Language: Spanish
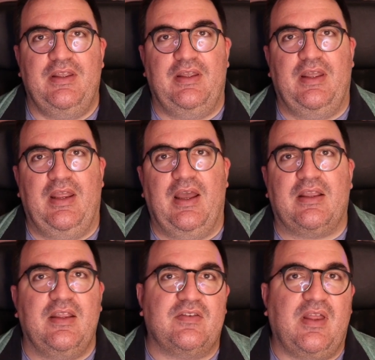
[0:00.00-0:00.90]
eh,
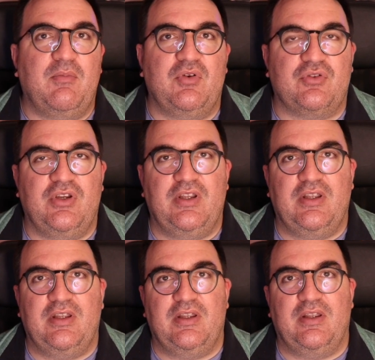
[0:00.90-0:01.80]
aquí estamos
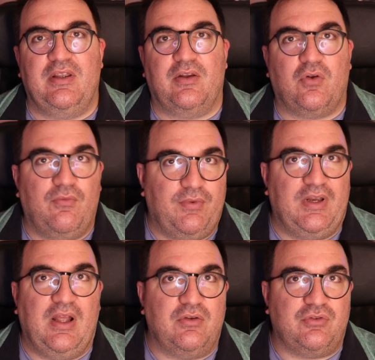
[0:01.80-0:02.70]

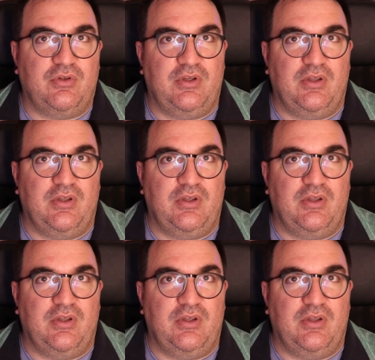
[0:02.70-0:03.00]
confinados